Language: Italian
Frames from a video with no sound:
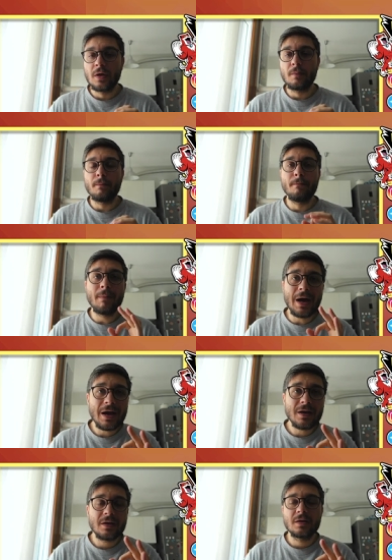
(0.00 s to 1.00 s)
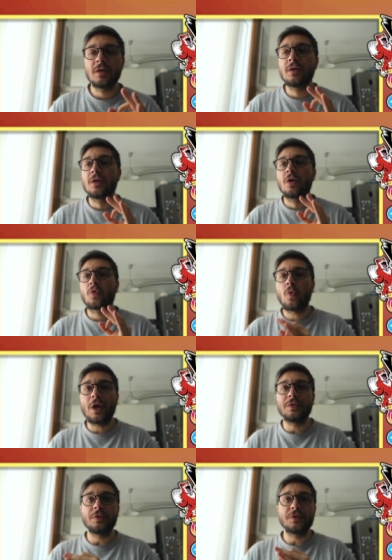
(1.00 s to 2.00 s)
ma
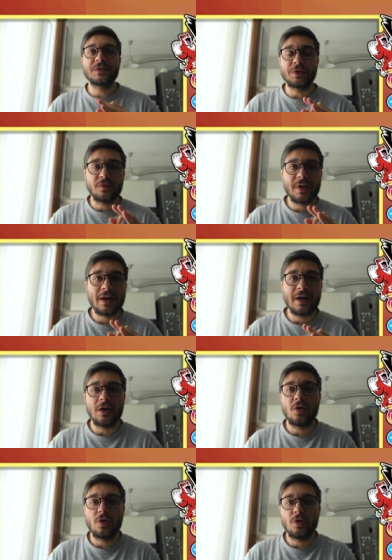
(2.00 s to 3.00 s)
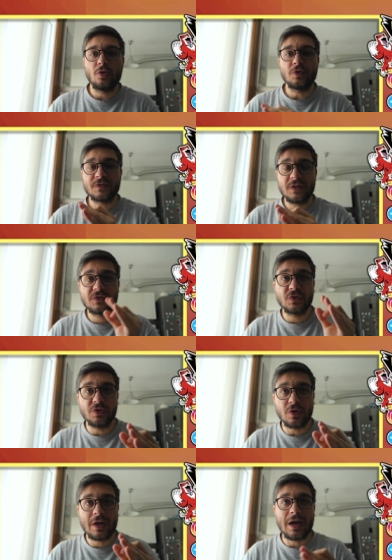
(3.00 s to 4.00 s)
quando si troverà lo stesso
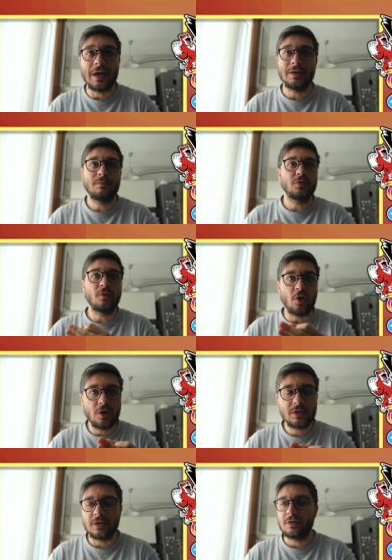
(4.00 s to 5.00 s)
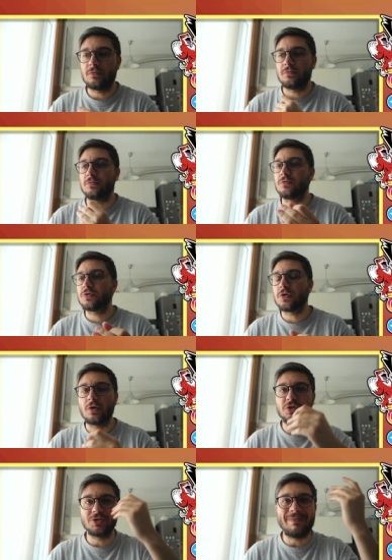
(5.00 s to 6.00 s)
yokai più volte, non so,
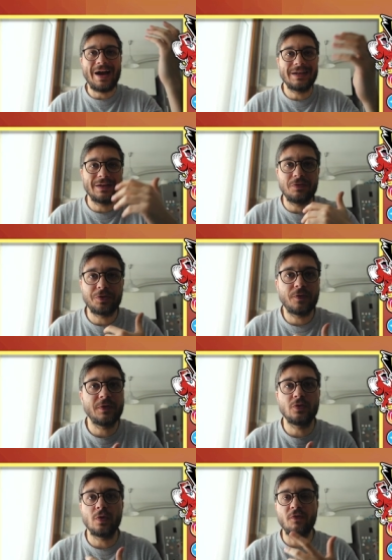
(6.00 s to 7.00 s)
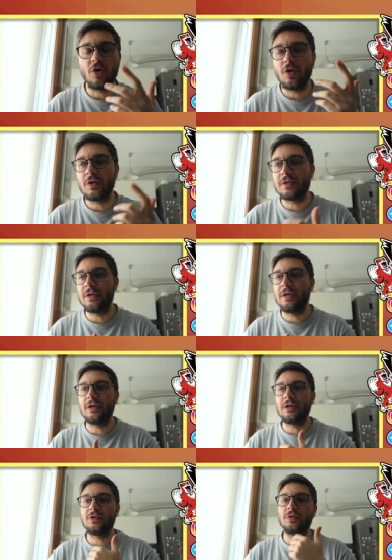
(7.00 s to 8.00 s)
Gibania lo trovi due
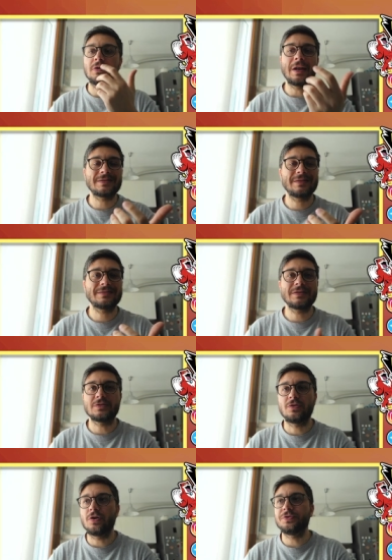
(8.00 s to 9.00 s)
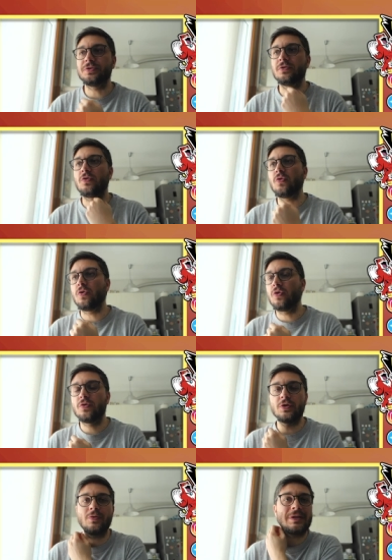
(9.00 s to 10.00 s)
volte nella stessa slot o
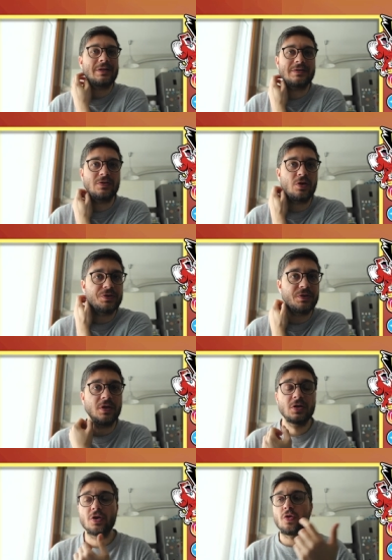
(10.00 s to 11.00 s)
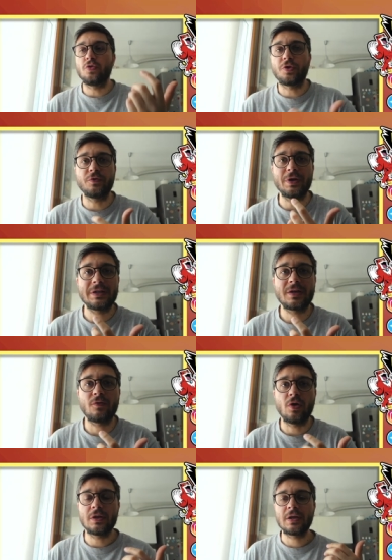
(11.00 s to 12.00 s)
in un'altra slot lo trovi un'altra
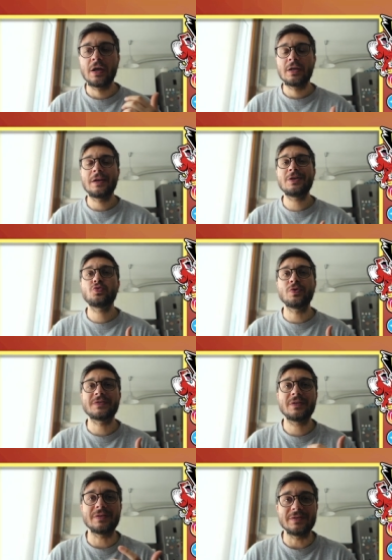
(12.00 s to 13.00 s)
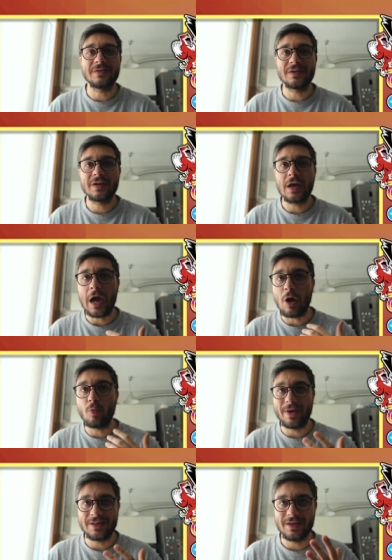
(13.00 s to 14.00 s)
volta, le sue statistiche
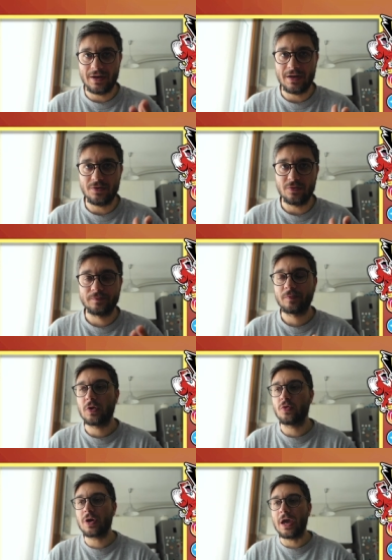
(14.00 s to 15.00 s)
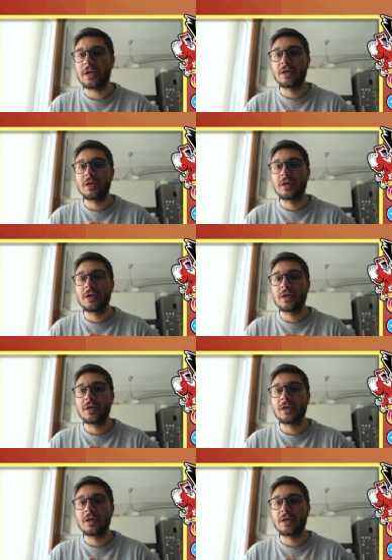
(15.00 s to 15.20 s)
aumenteranno, ok?